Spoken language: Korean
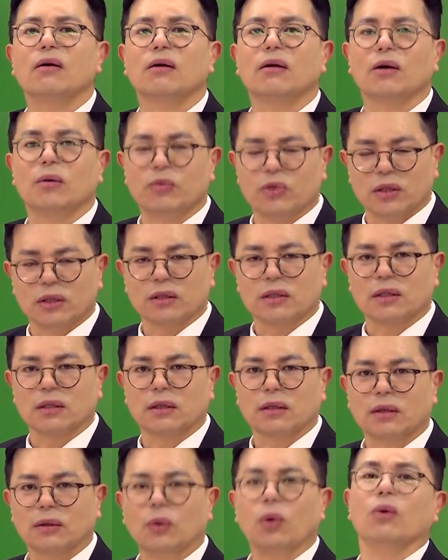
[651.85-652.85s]
업무정지,
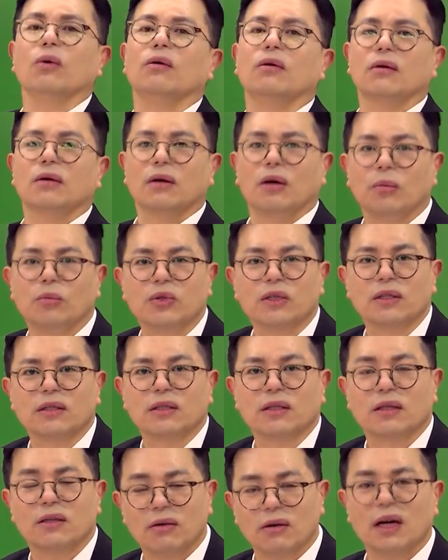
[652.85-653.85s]
통
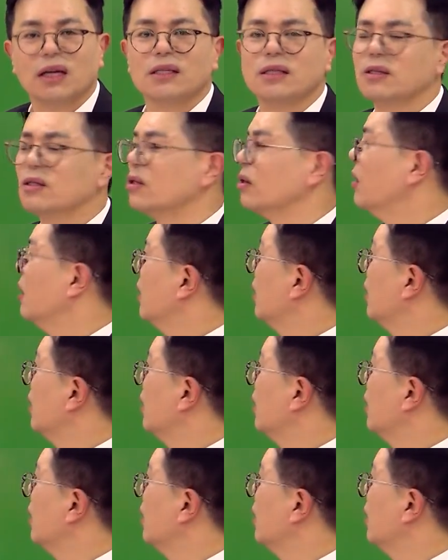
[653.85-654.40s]
업무정지 기억하시죠?